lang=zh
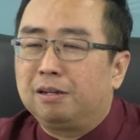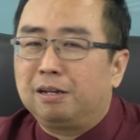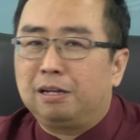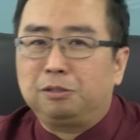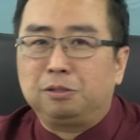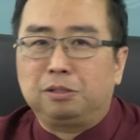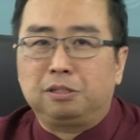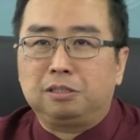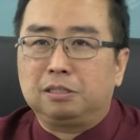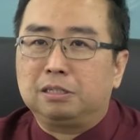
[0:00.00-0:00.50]
他
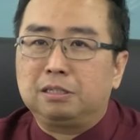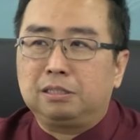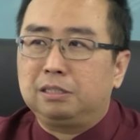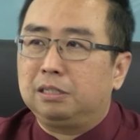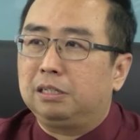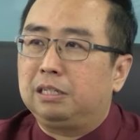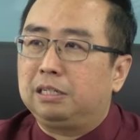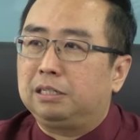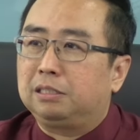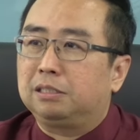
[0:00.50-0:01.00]
觉得这个是
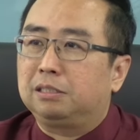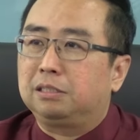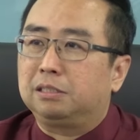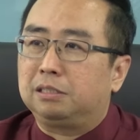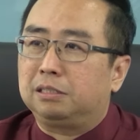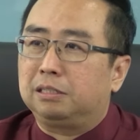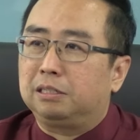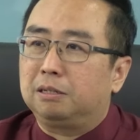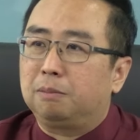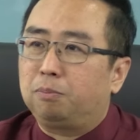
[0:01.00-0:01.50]
一定是自
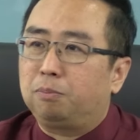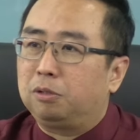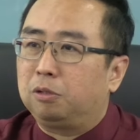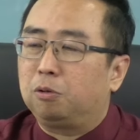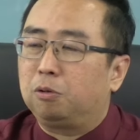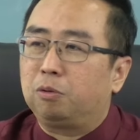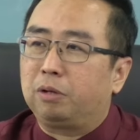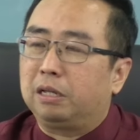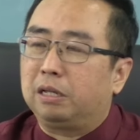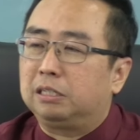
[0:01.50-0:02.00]
己的，不能
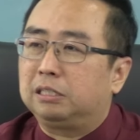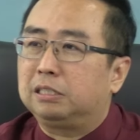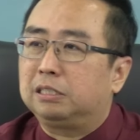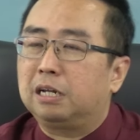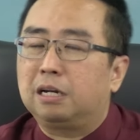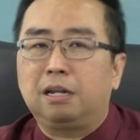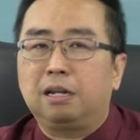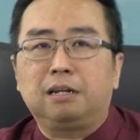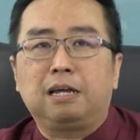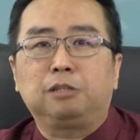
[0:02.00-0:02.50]
够给其
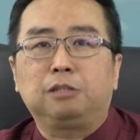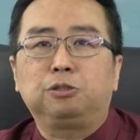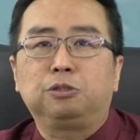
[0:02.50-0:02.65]
他人拿